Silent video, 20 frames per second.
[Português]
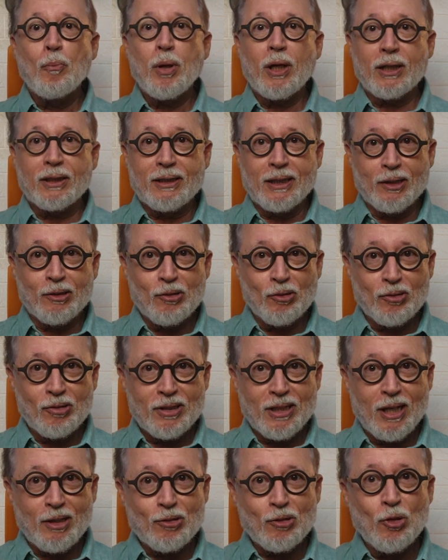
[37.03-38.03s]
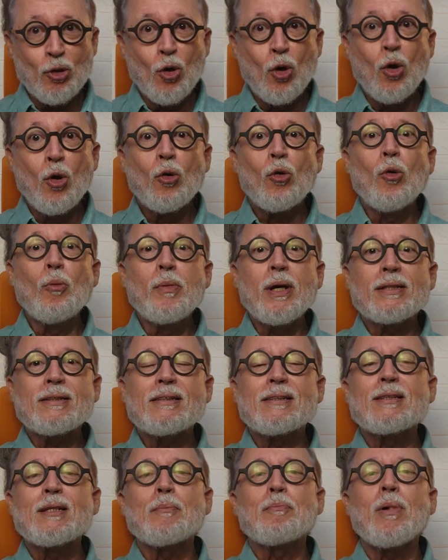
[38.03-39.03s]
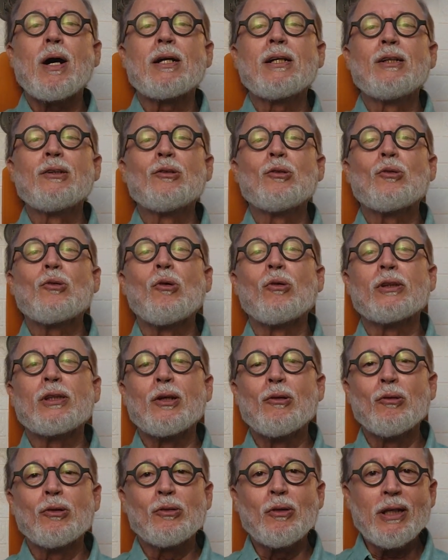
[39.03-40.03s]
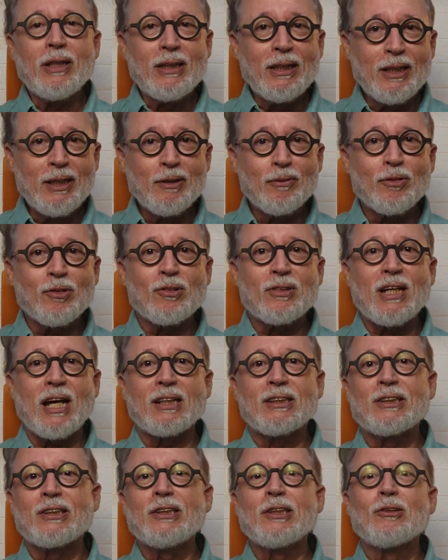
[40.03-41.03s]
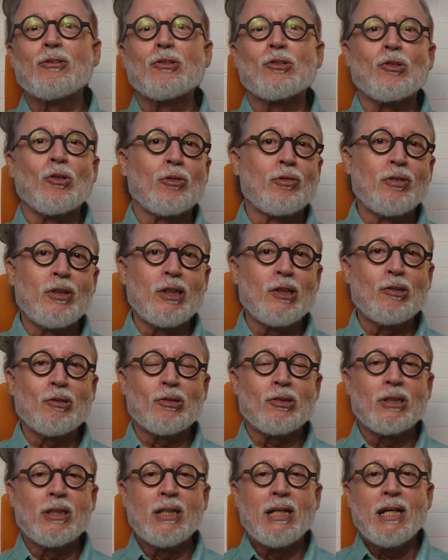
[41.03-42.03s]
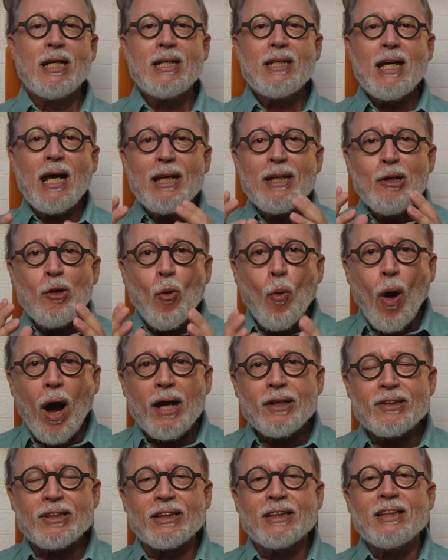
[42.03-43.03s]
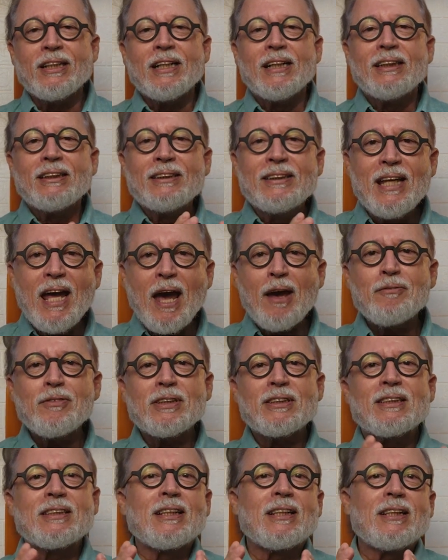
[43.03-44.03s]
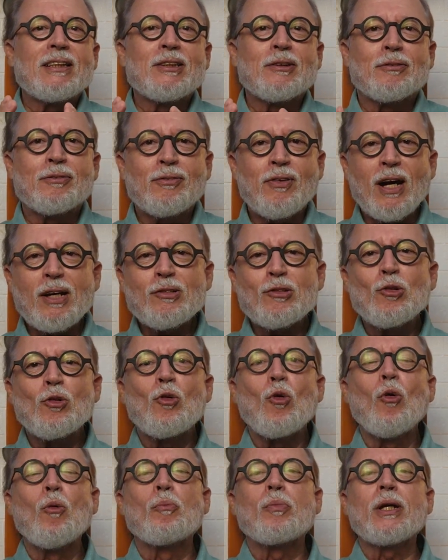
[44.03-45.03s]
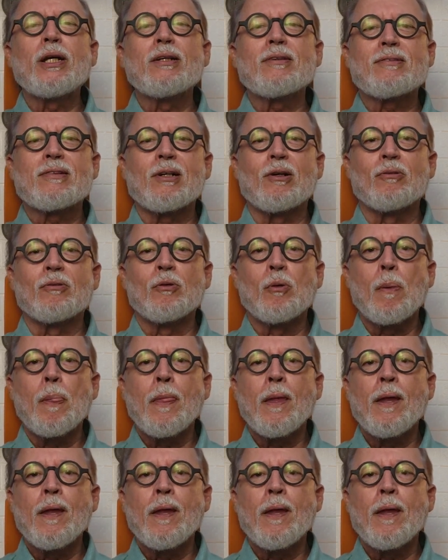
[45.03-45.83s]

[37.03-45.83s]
Para ter sucesso, comece separando o conteúdo em livros, artigos ou vídeos e a linguagem deve ser de fácil compreensão.